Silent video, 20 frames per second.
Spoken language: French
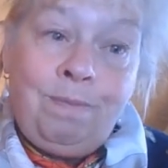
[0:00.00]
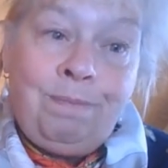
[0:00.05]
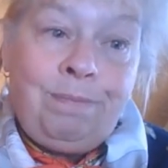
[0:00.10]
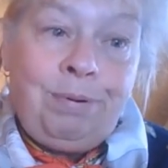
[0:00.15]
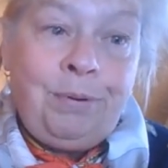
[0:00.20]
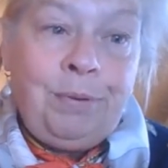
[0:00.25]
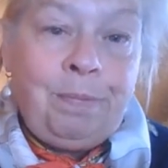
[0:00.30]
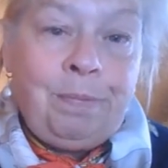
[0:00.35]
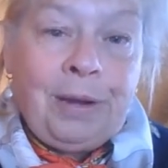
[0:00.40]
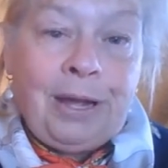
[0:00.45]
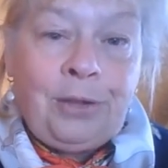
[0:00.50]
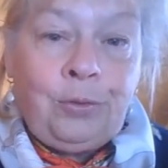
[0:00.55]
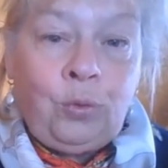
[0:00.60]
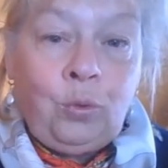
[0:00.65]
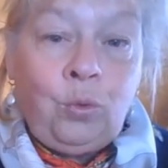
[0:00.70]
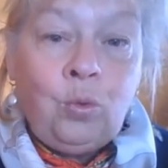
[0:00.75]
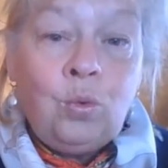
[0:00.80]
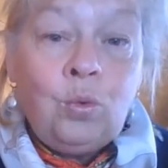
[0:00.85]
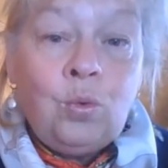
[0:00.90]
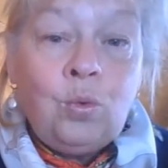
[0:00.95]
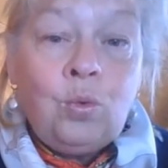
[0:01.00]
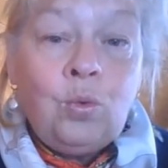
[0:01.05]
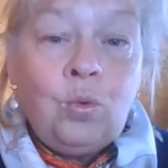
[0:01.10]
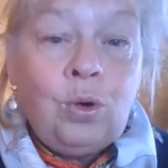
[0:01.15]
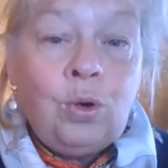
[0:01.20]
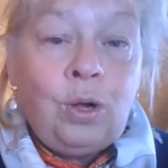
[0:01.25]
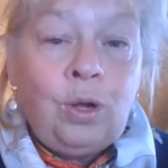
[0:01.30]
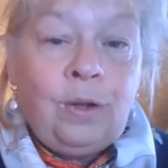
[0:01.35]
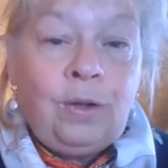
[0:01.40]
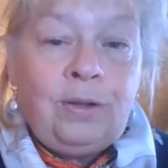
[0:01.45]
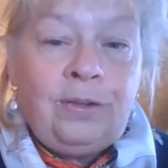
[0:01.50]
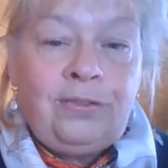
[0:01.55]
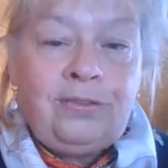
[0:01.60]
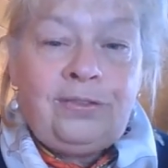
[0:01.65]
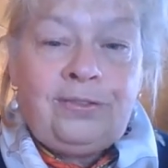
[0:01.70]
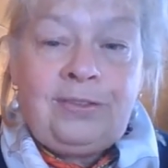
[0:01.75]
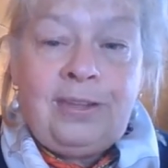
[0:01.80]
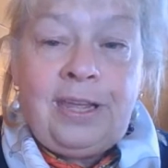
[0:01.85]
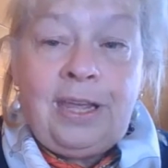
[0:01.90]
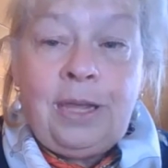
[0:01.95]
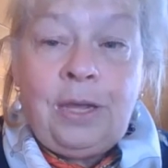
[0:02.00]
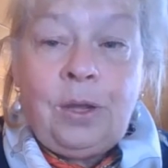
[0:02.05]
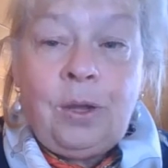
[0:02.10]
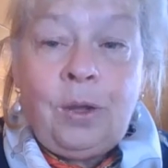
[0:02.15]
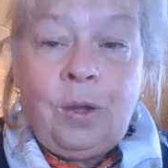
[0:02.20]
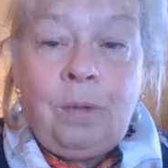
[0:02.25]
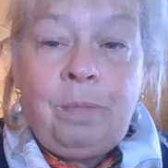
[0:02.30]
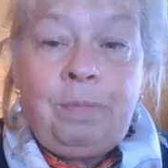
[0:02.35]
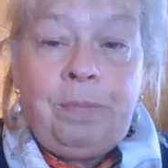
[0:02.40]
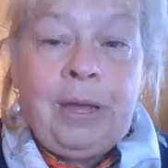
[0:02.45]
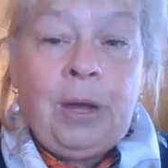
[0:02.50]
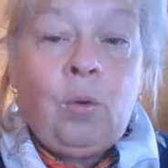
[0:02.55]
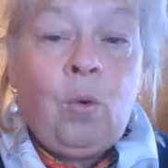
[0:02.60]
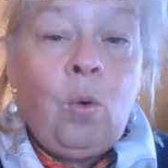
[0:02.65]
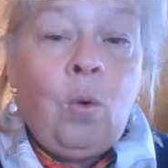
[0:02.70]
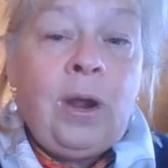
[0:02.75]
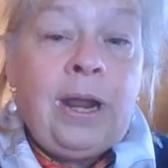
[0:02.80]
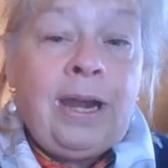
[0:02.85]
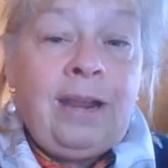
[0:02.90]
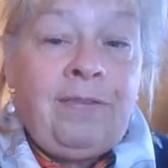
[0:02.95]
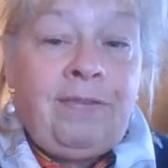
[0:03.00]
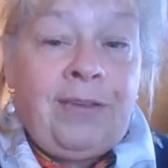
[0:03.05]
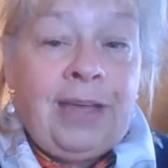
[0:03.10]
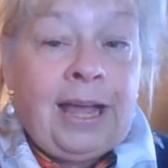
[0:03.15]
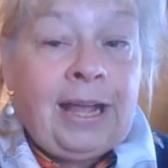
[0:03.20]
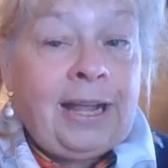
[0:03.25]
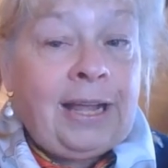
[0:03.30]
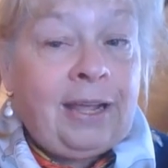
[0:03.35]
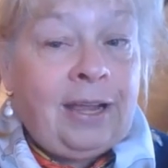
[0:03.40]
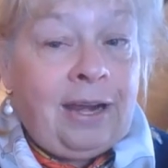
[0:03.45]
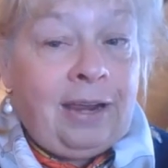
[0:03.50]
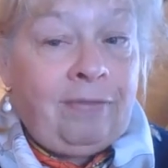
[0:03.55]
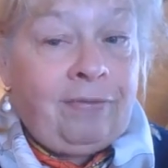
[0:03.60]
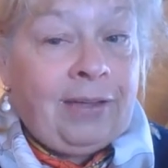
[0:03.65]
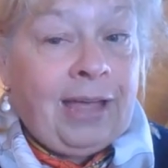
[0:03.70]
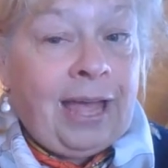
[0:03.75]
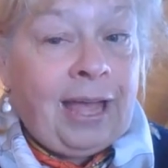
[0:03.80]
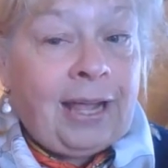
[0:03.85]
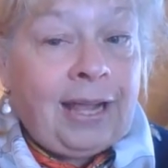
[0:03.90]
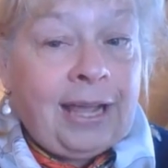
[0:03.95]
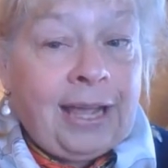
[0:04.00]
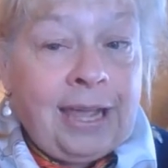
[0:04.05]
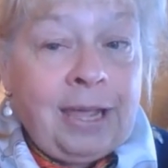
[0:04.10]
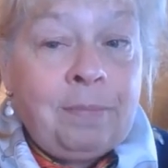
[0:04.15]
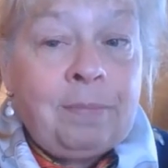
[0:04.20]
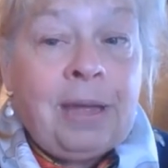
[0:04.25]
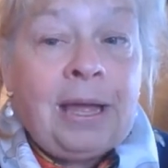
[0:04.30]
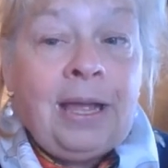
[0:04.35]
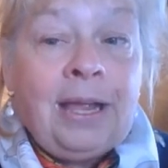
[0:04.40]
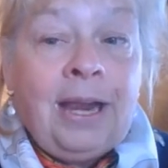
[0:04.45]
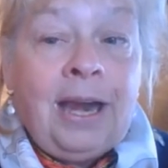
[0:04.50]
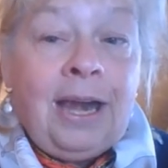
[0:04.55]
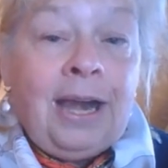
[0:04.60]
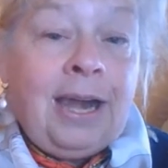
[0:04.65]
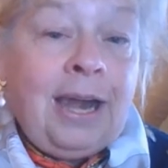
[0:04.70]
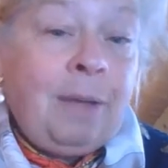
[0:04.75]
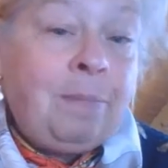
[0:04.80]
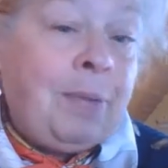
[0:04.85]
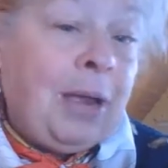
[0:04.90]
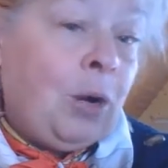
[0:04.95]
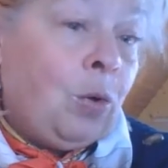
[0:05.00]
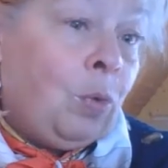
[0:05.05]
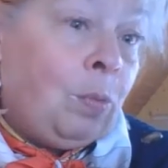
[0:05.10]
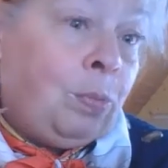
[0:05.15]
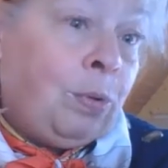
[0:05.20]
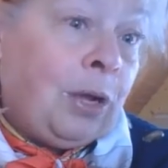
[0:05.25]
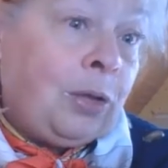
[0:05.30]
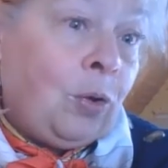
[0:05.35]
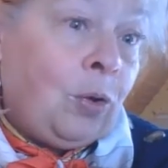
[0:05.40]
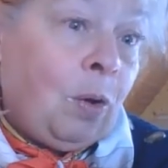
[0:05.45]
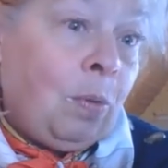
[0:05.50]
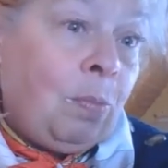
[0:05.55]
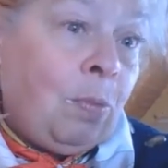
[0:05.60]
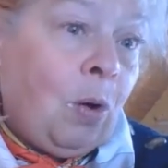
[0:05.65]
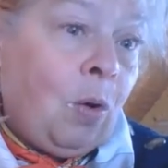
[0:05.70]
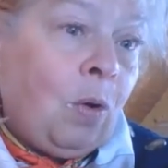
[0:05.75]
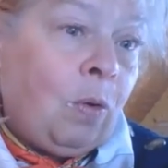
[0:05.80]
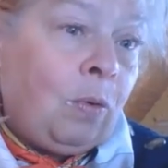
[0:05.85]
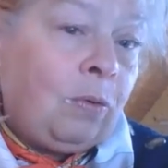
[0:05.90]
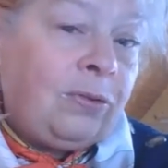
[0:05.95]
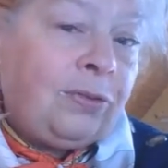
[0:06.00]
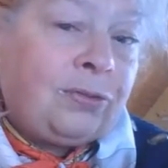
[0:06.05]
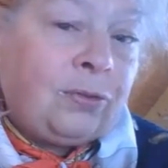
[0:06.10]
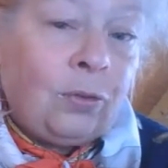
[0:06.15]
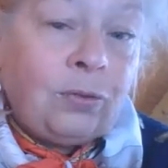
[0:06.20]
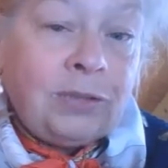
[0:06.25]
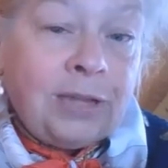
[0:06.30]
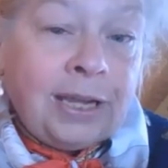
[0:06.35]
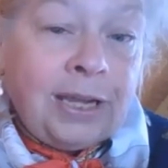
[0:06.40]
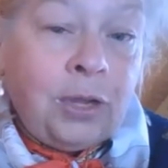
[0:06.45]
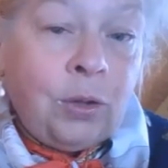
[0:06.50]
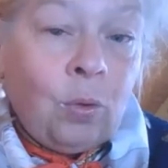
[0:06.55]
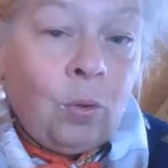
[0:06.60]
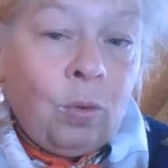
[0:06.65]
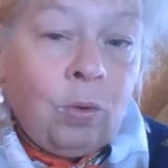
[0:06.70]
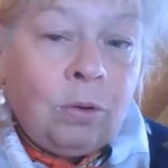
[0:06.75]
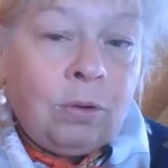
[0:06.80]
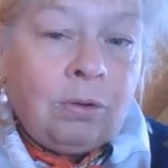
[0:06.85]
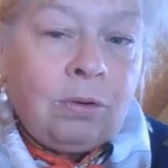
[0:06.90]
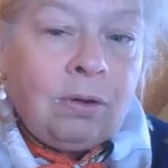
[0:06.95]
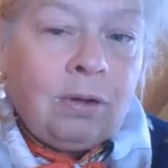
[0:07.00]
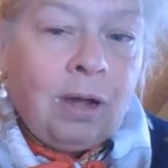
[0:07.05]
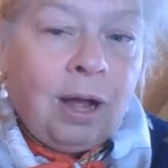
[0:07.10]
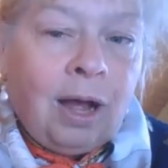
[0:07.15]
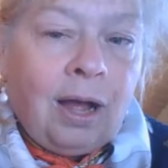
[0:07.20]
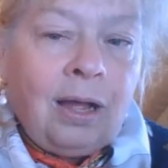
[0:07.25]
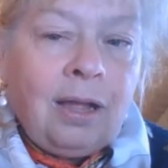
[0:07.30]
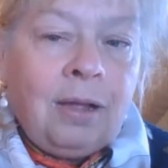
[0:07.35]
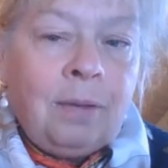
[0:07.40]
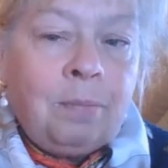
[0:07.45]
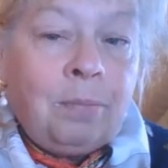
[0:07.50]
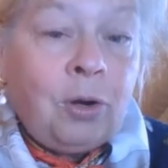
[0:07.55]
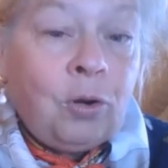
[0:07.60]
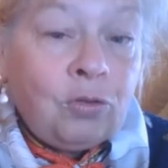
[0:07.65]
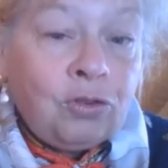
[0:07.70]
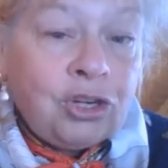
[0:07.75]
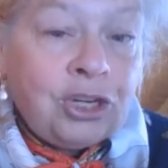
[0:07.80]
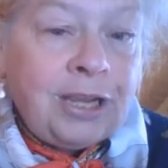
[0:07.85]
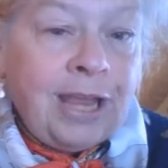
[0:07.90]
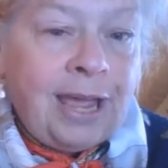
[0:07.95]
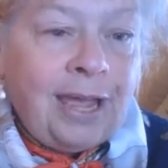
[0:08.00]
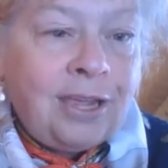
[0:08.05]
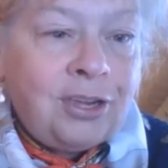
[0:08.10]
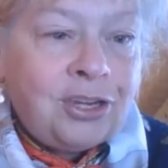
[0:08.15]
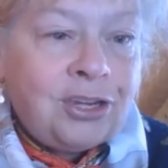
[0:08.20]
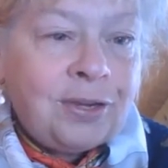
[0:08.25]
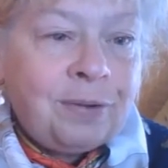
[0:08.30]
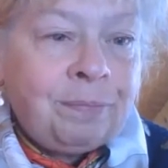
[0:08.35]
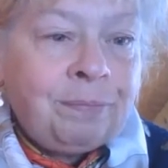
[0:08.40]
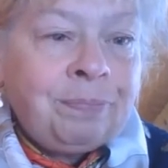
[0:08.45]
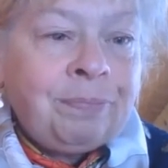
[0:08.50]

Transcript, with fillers: plus près de nous, c'est Perrault et les frères Grimm, La Belle au bois dormant, Cendrillon, Hein, Blanche-Neige,